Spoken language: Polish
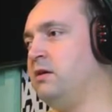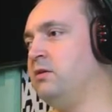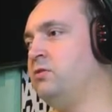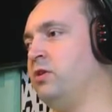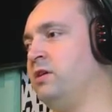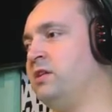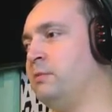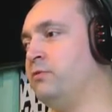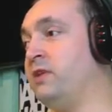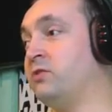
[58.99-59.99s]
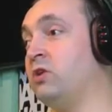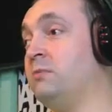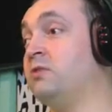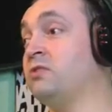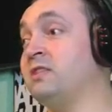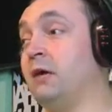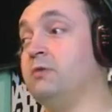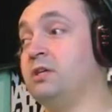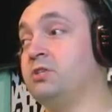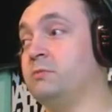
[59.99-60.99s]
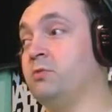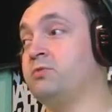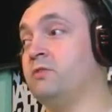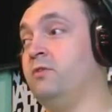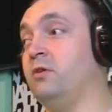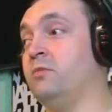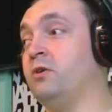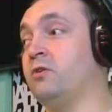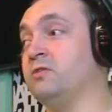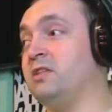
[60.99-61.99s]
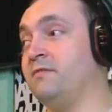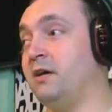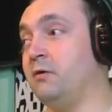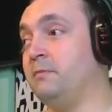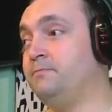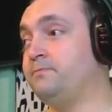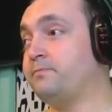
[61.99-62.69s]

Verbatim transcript: Yy, trochę itemów, te, które mi zostały jeszcze, bo przed chwilą rozdawałem.